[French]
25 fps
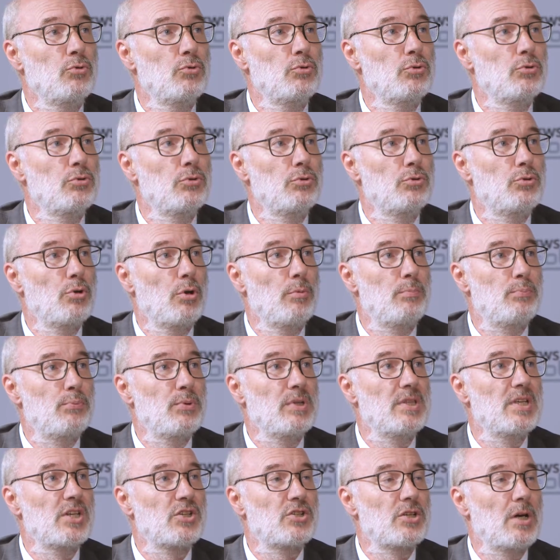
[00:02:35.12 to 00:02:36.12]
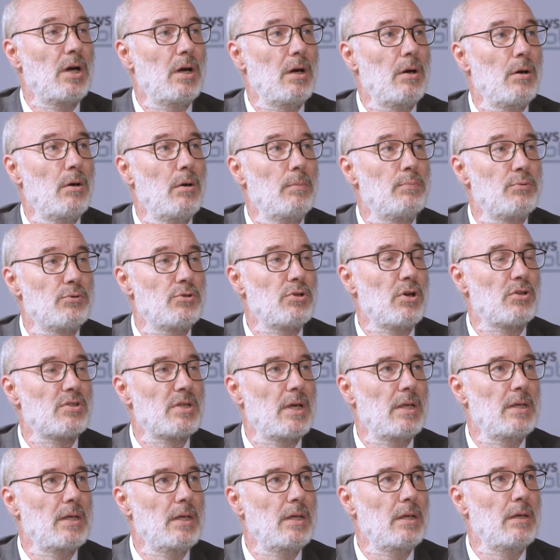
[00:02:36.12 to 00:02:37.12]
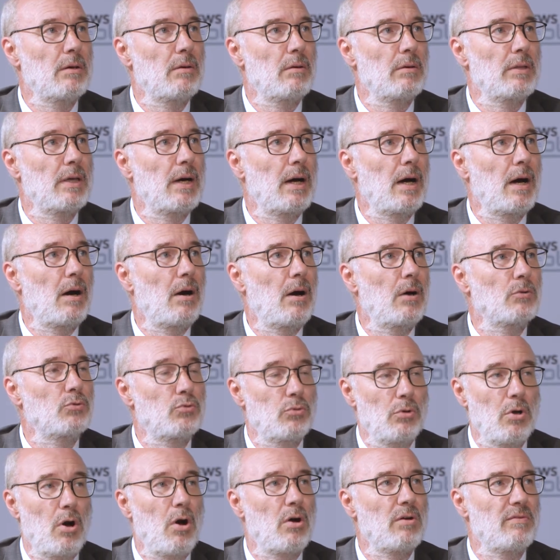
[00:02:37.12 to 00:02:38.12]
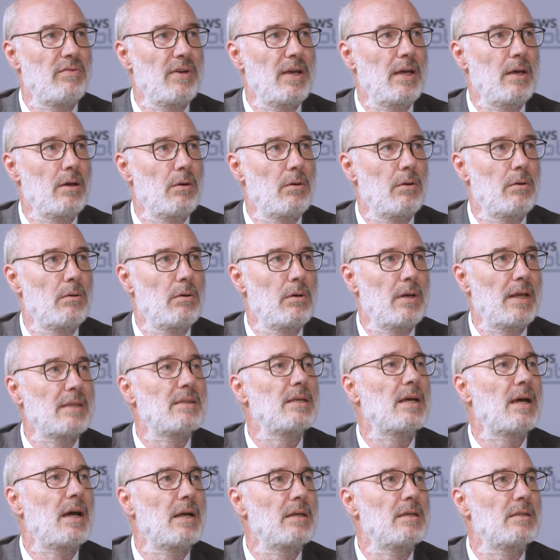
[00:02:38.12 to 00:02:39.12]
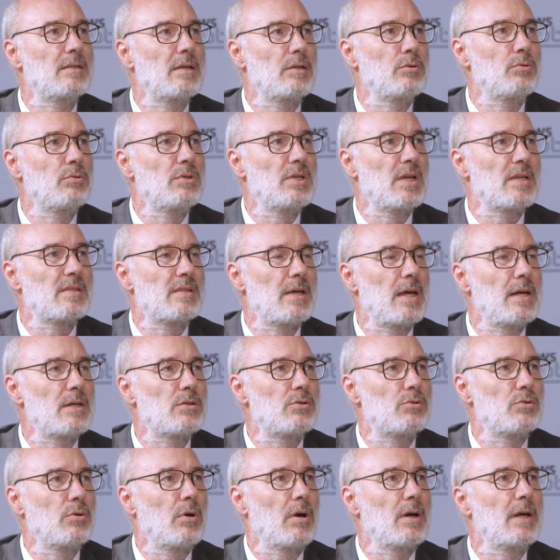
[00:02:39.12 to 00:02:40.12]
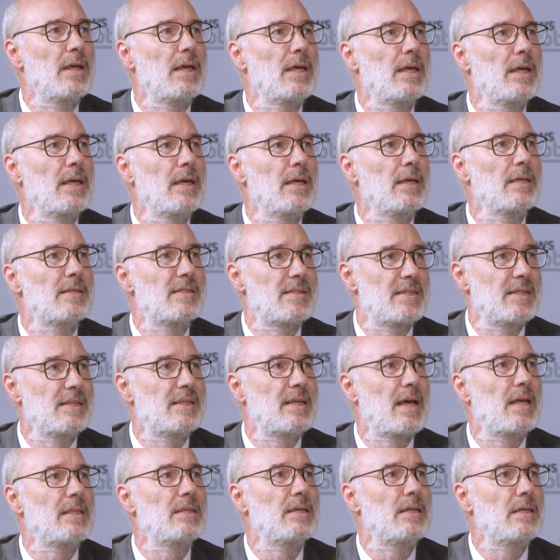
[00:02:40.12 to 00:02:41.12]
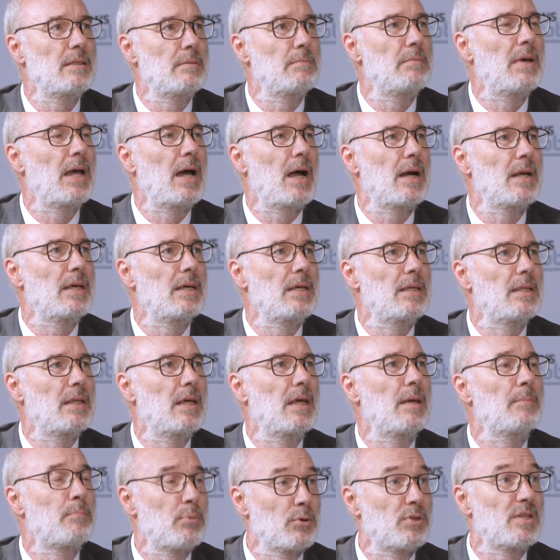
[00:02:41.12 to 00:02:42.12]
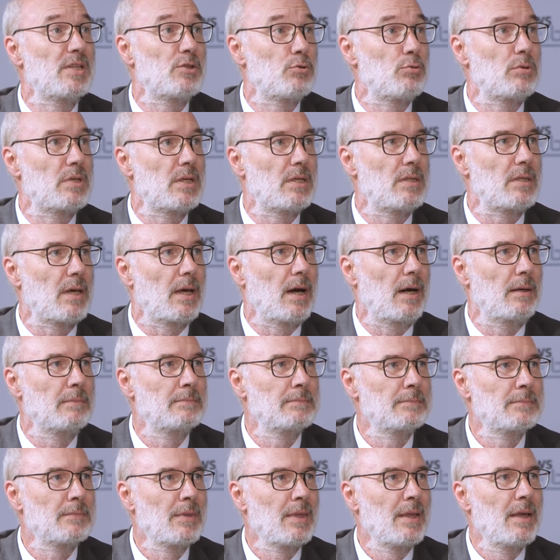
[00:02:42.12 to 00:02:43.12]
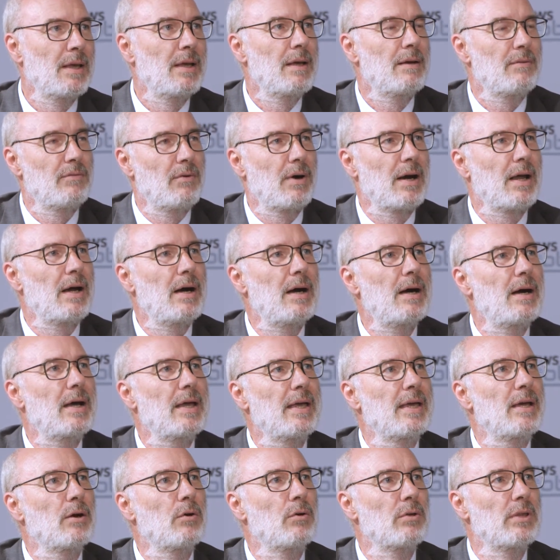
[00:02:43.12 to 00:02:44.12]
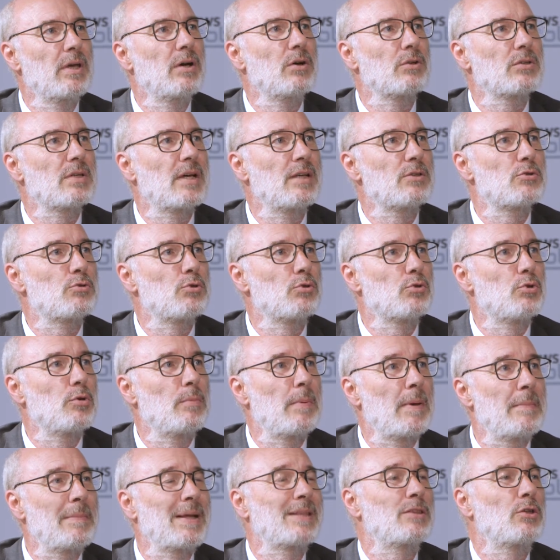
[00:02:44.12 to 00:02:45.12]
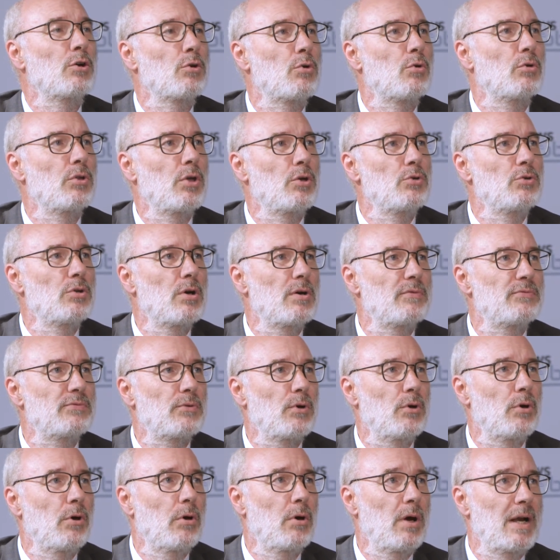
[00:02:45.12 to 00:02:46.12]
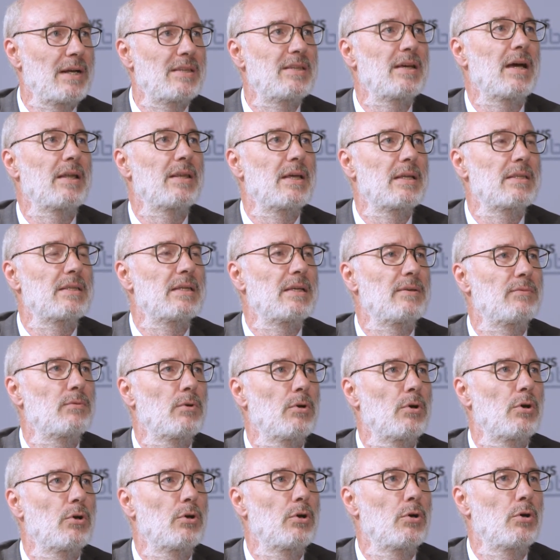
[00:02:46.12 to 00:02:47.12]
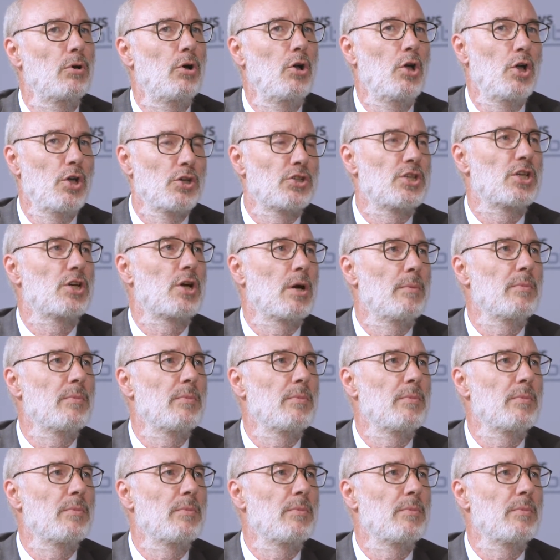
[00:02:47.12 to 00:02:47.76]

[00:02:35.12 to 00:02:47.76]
Nous, depuis déjà euh, plusieurs années, on a enlevé l'intégralité du diesel sur les citadines, berlines et petits utilitaires. Mhm. Voilà, et on est en train de s'occuper maintenant qu'on a une offre alternative qui